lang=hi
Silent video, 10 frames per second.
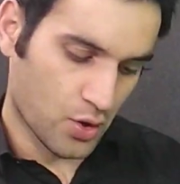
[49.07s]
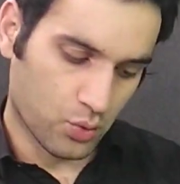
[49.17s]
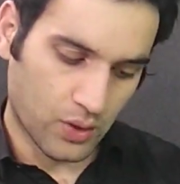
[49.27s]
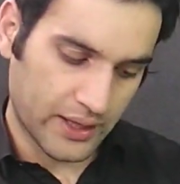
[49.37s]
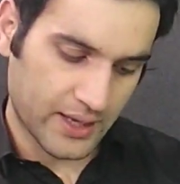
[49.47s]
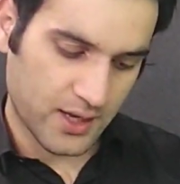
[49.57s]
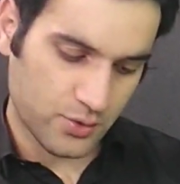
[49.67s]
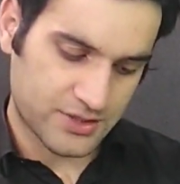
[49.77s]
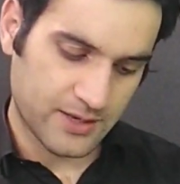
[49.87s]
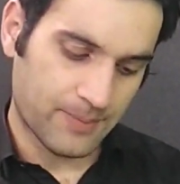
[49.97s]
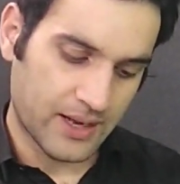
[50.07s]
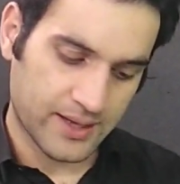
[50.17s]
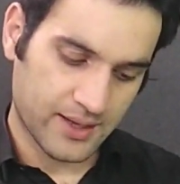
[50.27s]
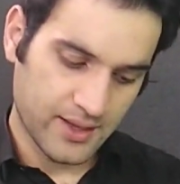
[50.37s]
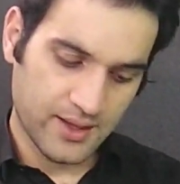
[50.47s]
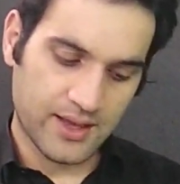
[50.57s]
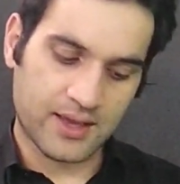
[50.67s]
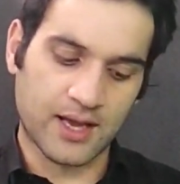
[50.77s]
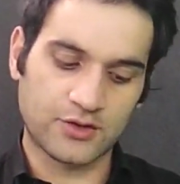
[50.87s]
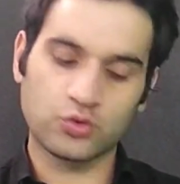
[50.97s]
हुआ यह कि कुछ दिन पहले एक
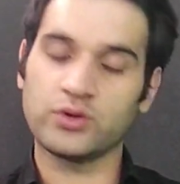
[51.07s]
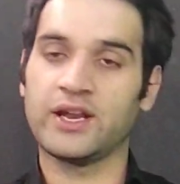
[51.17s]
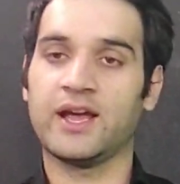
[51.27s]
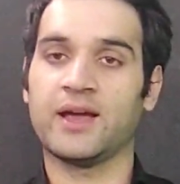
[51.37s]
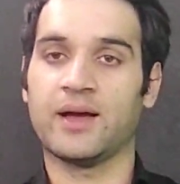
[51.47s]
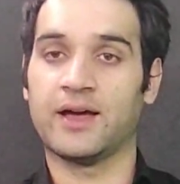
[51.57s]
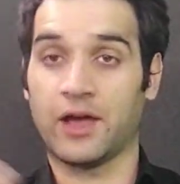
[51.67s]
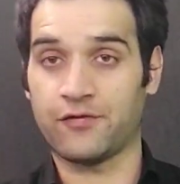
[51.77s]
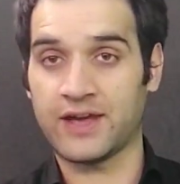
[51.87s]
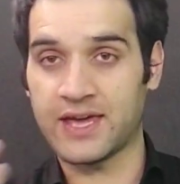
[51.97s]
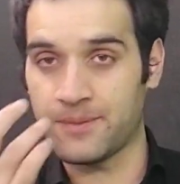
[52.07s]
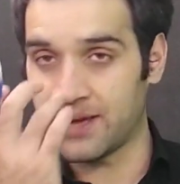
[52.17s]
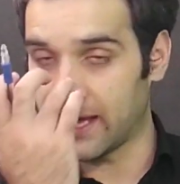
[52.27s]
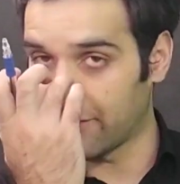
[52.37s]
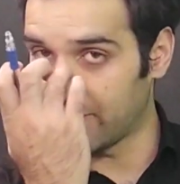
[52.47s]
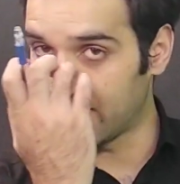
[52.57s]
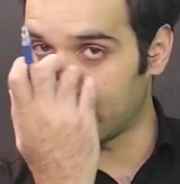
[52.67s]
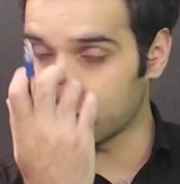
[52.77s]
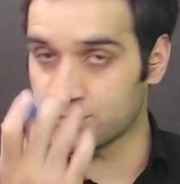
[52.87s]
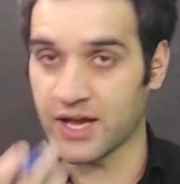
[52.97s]
खातून ने एफ में एफ
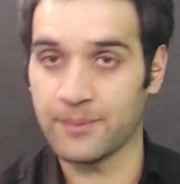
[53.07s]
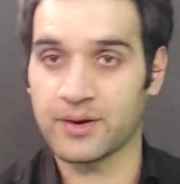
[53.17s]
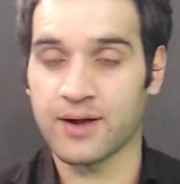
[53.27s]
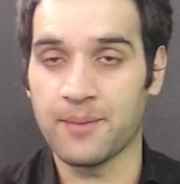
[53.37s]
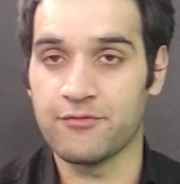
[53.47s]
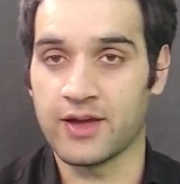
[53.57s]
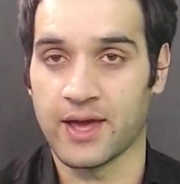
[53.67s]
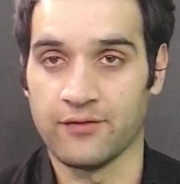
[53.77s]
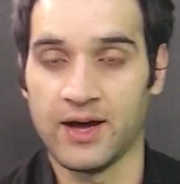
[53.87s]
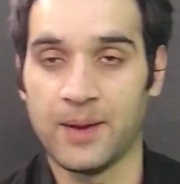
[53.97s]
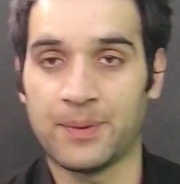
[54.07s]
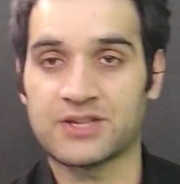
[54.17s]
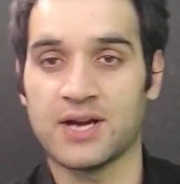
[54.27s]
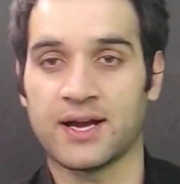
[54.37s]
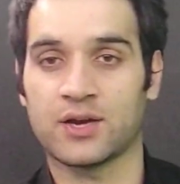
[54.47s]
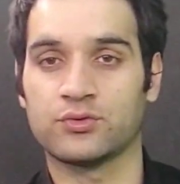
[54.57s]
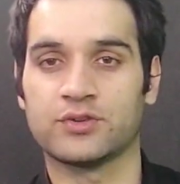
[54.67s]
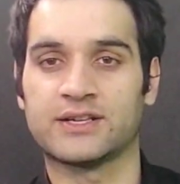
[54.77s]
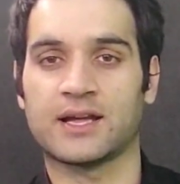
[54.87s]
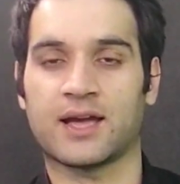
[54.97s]
का जो साइबर क्राइम विंग है वहां पर जाकर
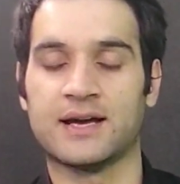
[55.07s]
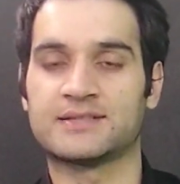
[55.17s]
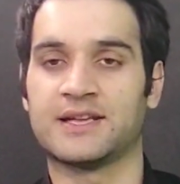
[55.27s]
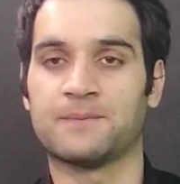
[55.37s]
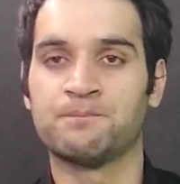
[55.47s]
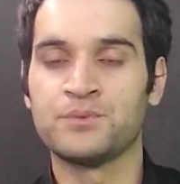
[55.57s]
उन्होंने दरखास्त दी